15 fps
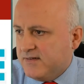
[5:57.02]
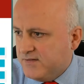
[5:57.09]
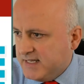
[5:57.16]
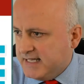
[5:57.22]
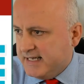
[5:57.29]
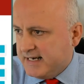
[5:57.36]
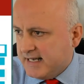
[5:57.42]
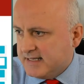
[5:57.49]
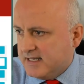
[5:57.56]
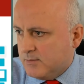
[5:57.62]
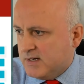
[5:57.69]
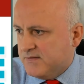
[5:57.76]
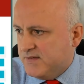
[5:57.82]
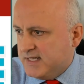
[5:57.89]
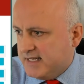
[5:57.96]
a vedere,
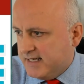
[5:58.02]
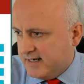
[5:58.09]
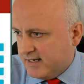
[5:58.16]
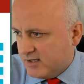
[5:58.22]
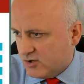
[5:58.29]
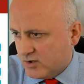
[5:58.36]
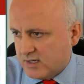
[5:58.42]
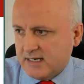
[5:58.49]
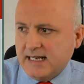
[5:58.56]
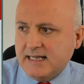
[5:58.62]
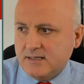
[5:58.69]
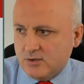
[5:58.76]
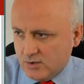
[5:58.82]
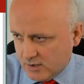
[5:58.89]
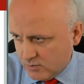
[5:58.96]
andiamo a vedere
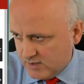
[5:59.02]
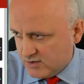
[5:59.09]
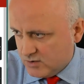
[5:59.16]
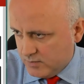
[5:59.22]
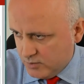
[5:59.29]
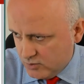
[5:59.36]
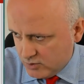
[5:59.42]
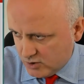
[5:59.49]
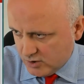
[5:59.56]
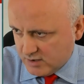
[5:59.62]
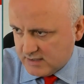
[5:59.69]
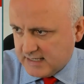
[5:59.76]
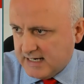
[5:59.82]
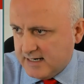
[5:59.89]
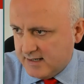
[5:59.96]
tornando a questo punto
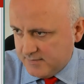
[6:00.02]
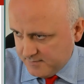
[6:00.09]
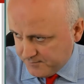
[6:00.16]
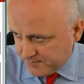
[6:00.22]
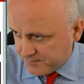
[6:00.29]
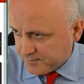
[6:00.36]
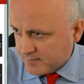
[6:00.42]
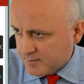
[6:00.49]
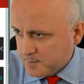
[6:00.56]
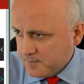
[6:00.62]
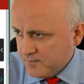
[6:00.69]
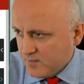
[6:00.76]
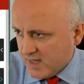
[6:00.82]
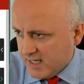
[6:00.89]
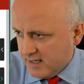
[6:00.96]
tra
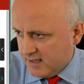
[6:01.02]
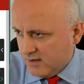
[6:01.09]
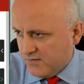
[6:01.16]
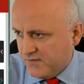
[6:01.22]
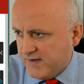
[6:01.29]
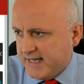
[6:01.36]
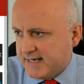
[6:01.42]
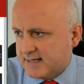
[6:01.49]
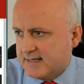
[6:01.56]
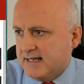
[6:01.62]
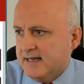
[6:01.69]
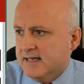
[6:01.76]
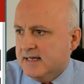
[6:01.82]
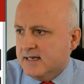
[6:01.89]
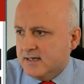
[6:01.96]

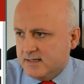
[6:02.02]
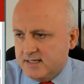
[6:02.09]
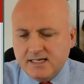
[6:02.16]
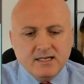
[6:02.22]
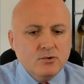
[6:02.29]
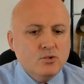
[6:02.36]
l'offerta di